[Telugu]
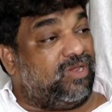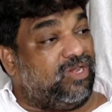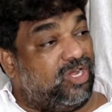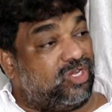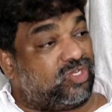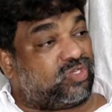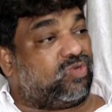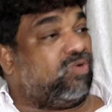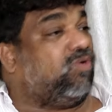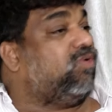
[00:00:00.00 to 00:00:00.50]
మేము
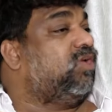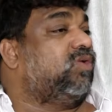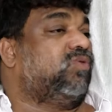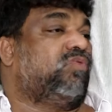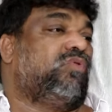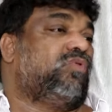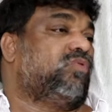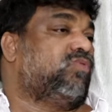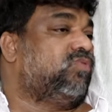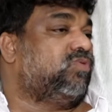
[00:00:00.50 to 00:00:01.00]
నేర్చుకోవాలని
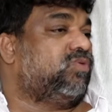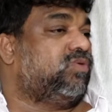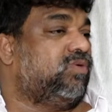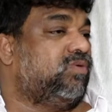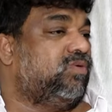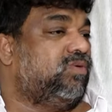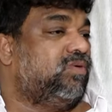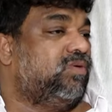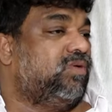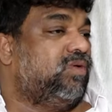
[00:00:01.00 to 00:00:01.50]
కోరుకుంటాం
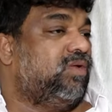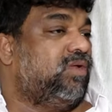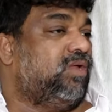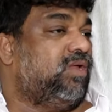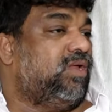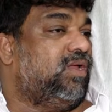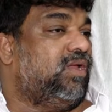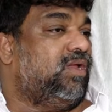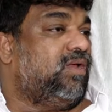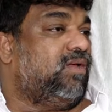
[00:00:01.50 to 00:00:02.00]

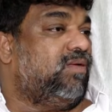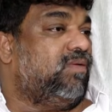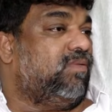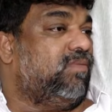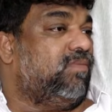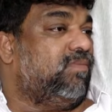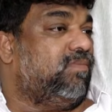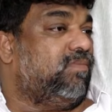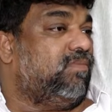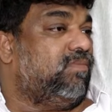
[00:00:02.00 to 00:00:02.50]

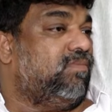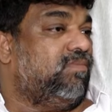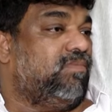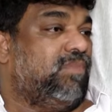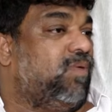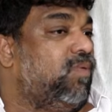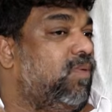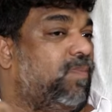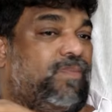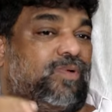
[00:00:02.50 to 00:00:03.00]

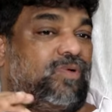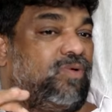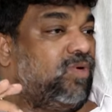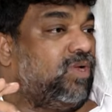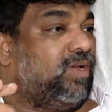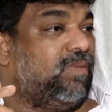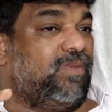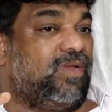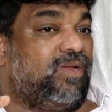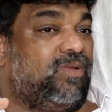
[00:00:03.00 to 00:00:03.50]
మేము ఎప్పుడు
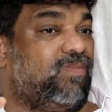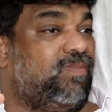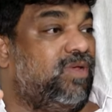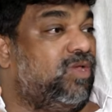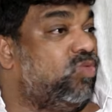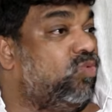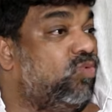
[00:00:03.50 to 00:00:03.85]
కూడా మీరు మీరు